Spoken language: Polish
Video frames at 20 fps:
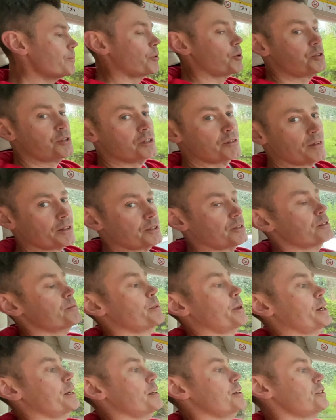prosić Was o
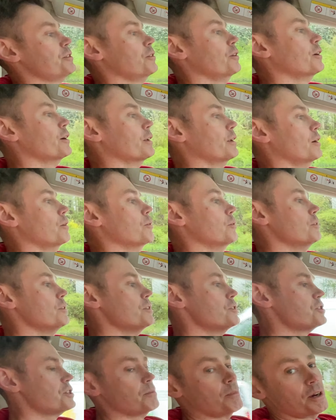wspieranie naszego kanału.
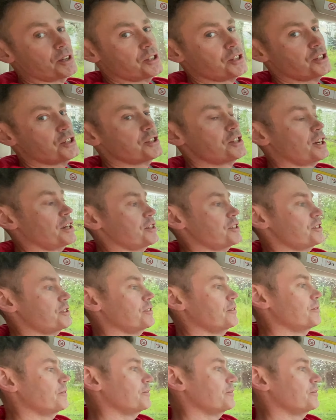Trzymajcie się, cześć!